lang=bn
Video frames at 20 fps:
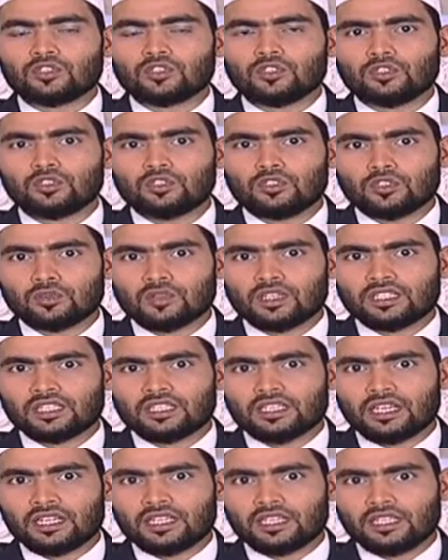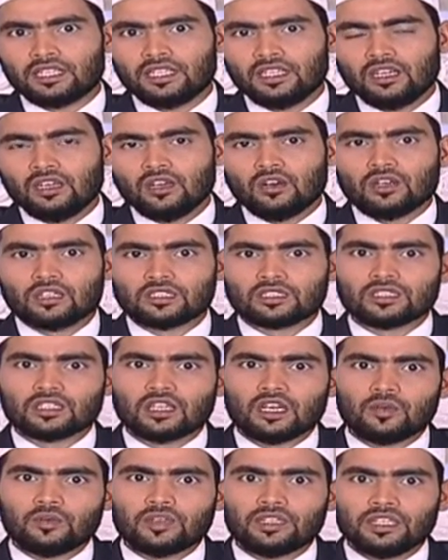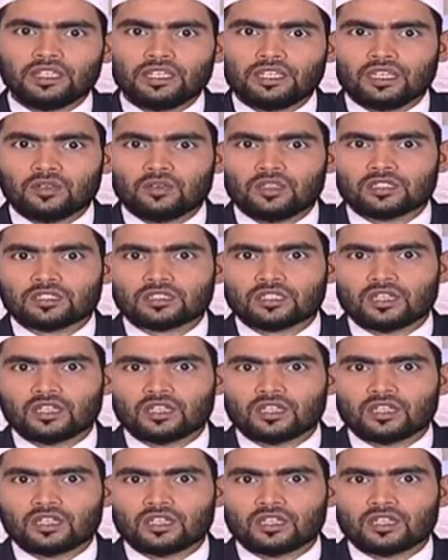এবং সত্যবাদী নারী অসাবিরিন